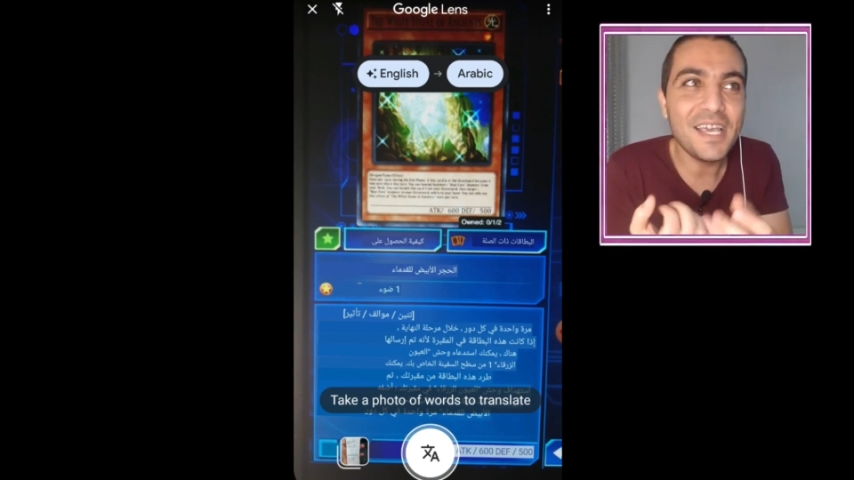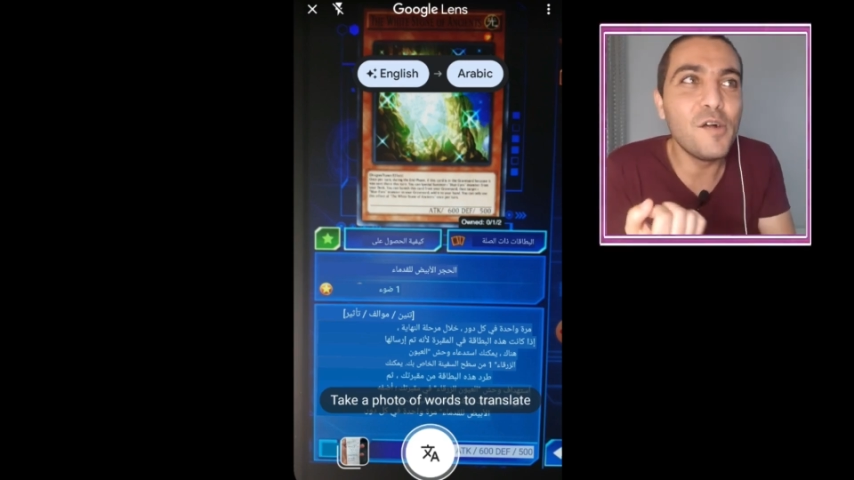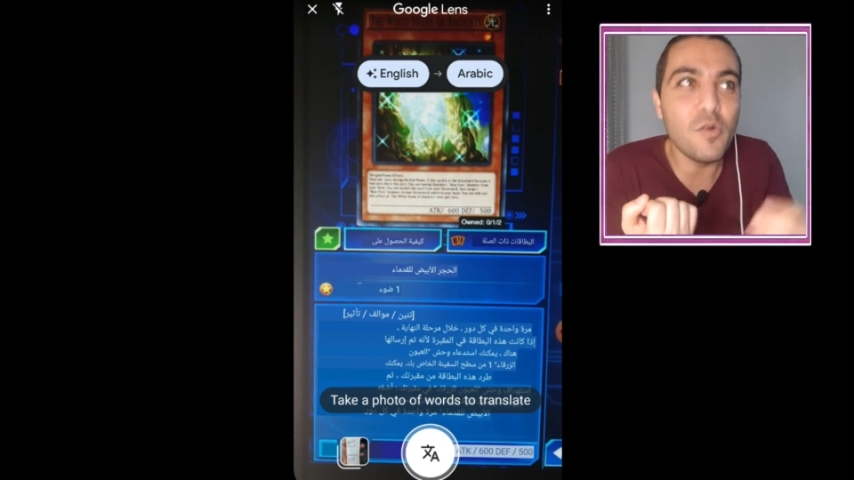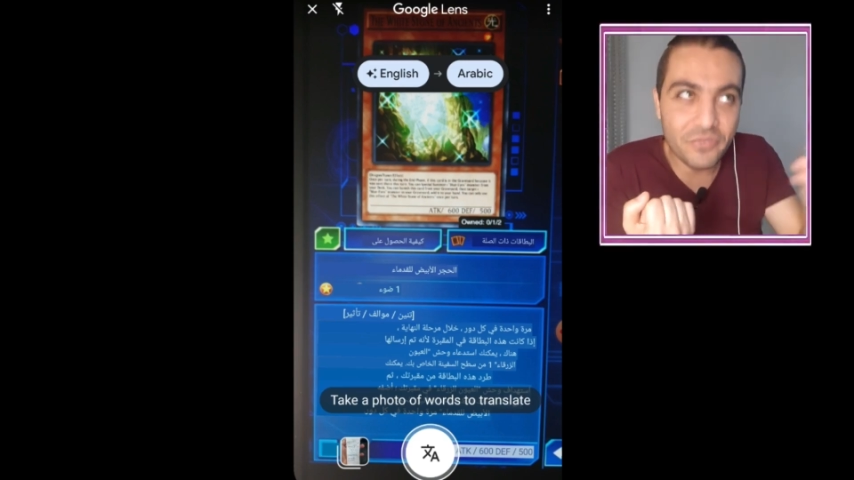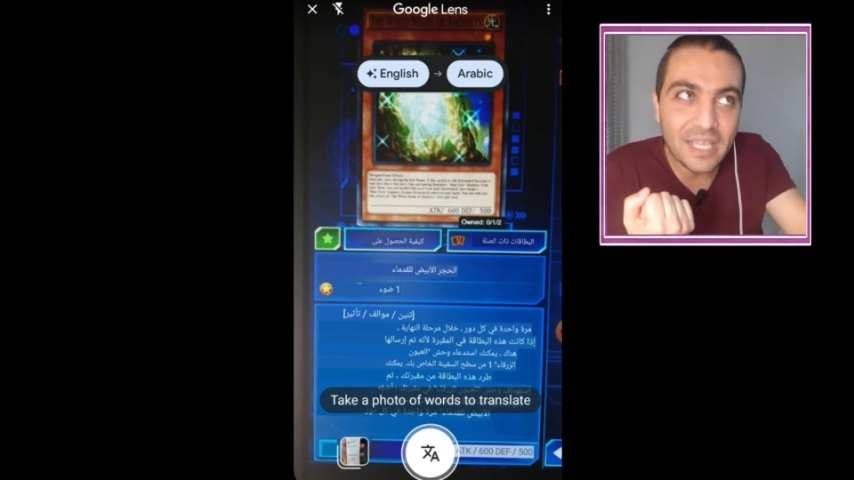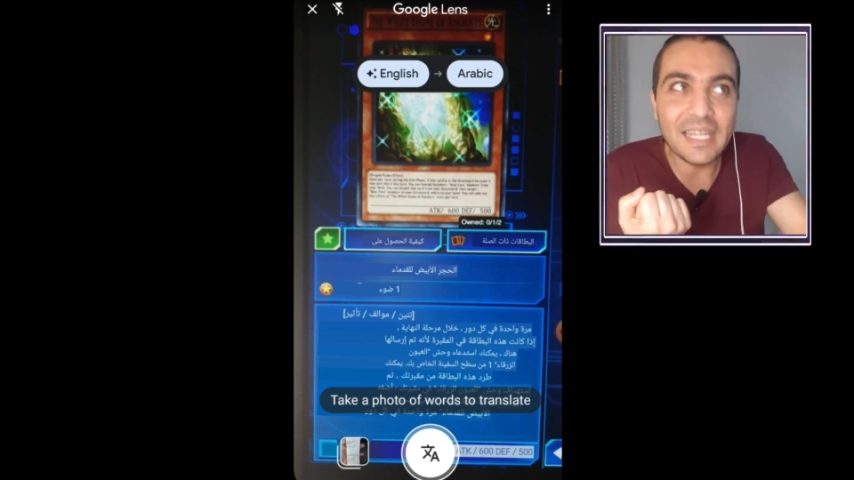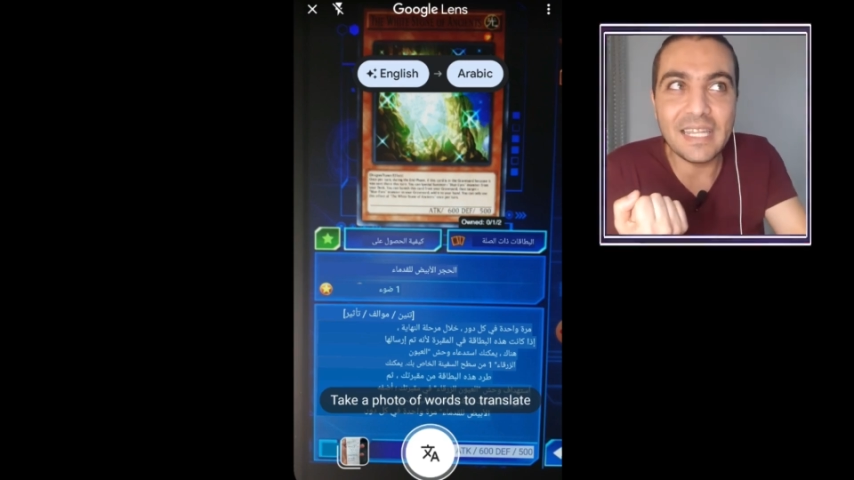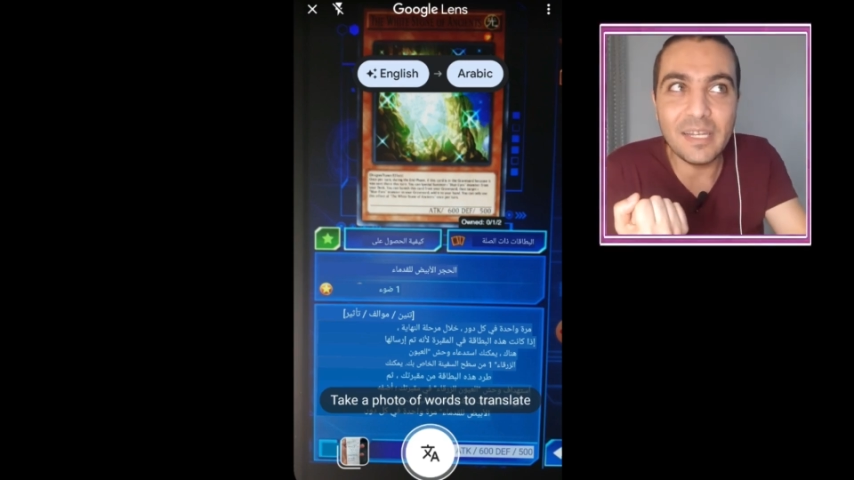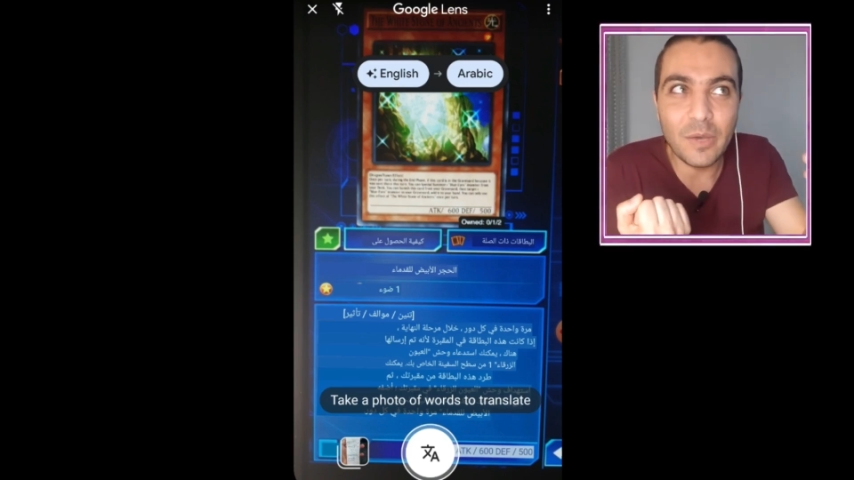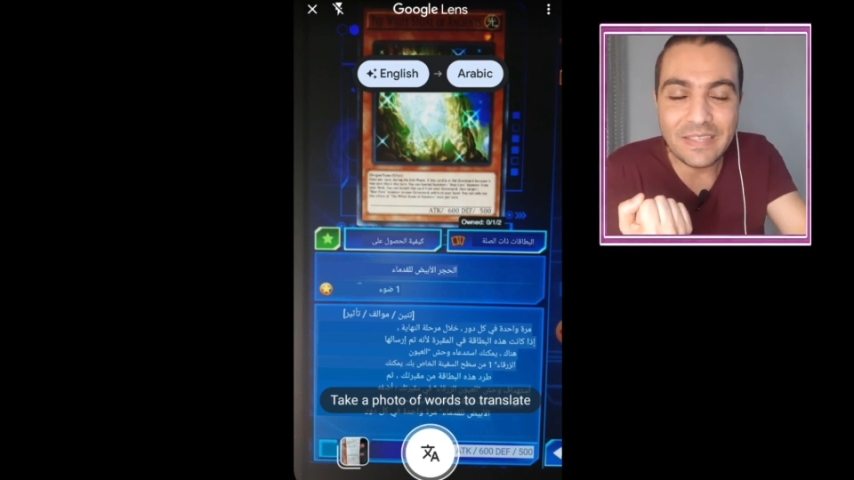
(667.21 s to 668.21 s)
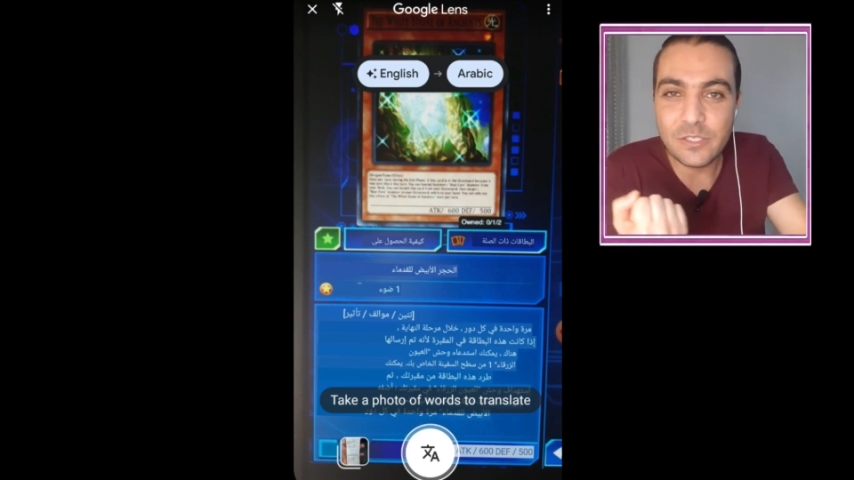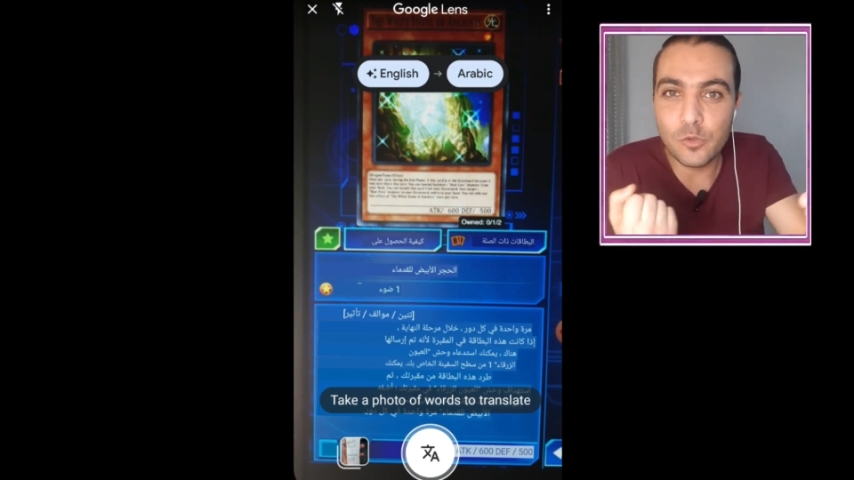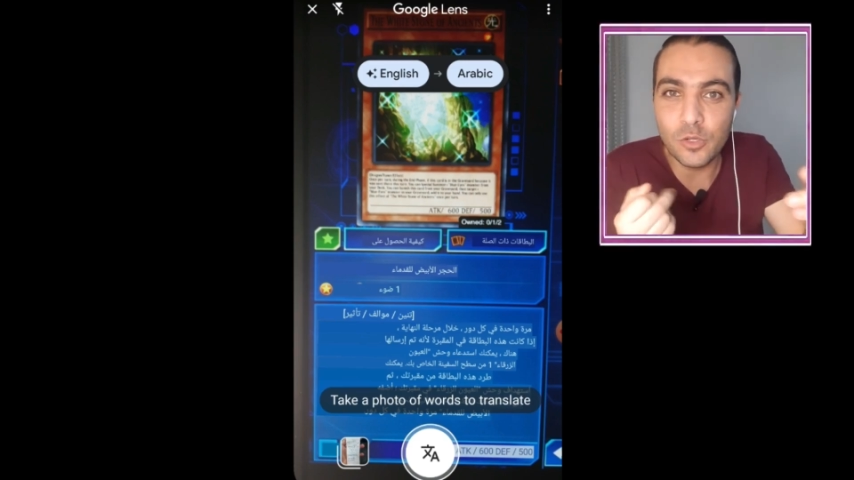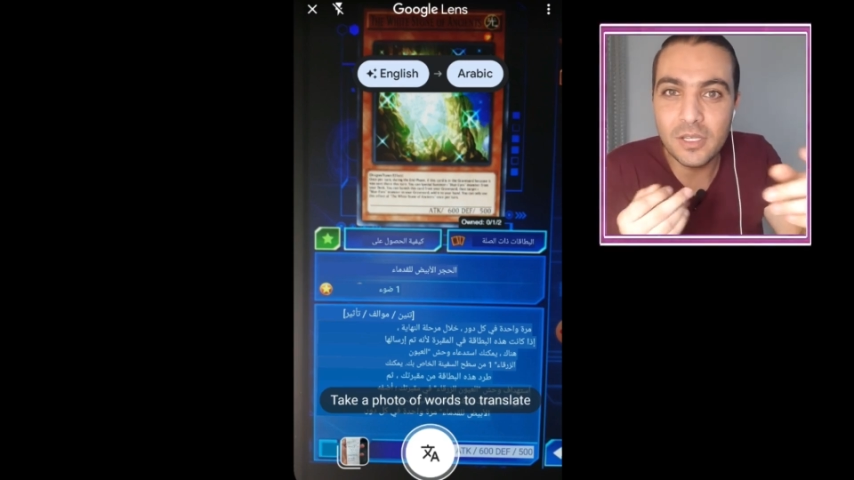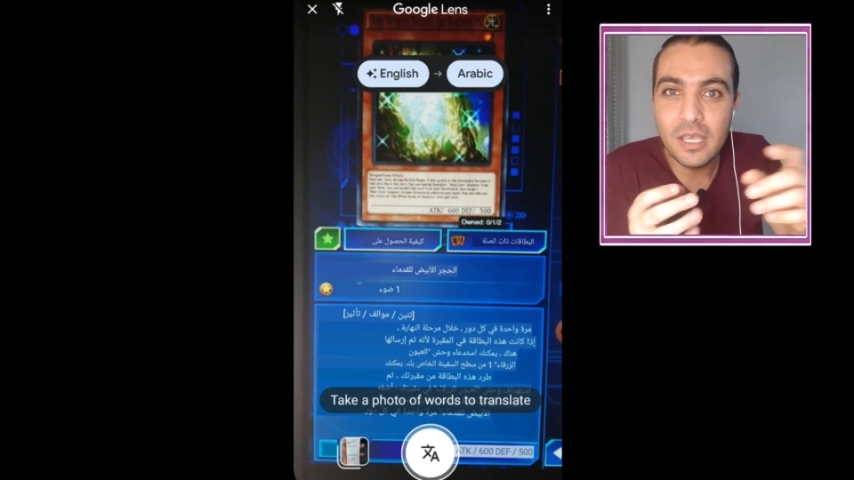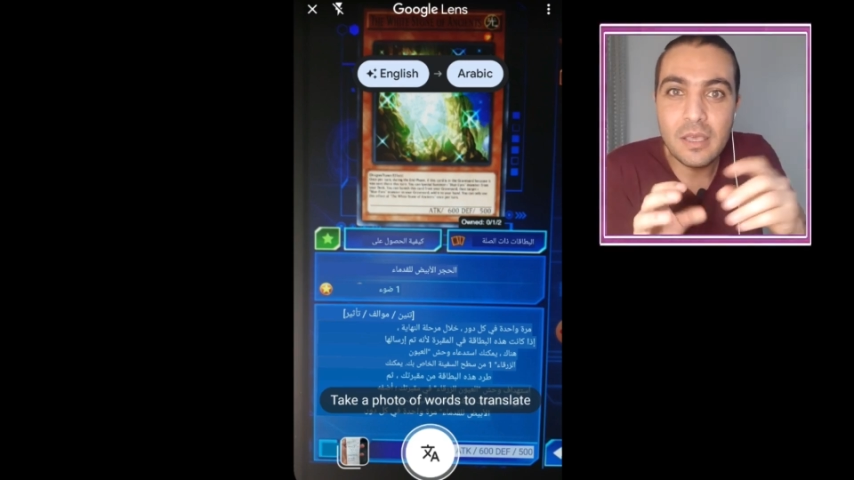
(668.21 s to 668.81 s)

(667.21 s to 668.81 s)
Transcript: هو فعلا الوايت ستون